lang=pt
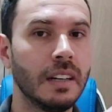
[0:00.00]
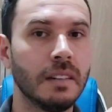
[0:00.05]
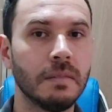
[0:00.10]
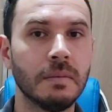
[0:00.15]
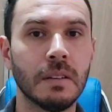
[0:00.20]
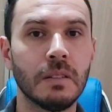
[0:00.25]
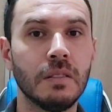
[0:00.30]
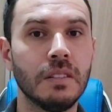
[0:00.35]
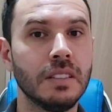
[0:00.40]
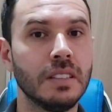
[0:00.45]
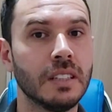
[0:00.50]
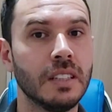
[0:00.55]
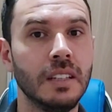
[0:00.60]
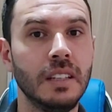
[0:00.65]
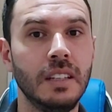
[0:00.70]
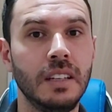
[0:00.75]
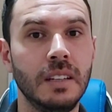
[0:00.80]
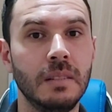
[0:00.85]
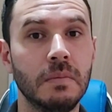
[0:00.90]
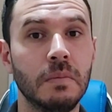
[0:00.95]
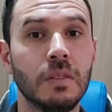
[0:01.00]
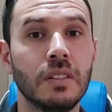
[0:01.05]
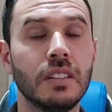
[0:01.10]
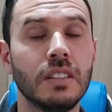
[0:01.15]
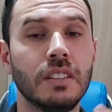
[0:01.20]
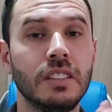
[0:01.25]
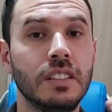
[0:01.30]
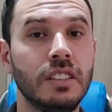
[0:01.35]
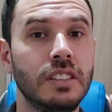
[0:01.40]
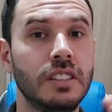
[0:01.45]
Uma coisa que muita
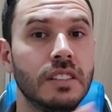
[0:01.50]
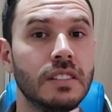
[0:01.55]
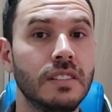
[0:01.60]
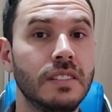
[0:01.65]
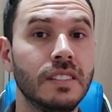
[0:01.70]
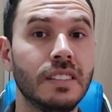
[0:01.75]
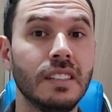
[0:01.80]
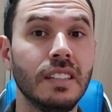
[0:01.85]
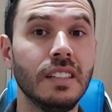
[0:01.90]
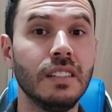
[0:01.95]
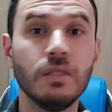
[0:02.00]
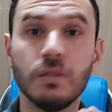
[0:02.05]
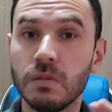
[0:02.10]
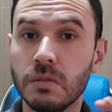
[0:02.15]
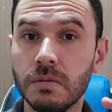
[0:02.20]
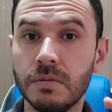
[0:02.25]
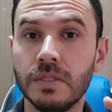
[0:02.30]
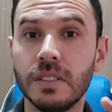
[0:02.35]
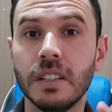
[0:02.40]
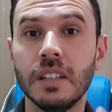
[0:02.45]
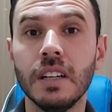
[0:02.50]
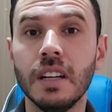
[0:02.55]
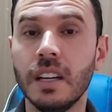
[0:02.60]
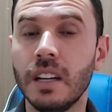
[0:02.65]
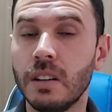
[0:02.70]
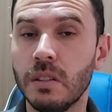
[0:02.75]
gente às vezes tem dúvida,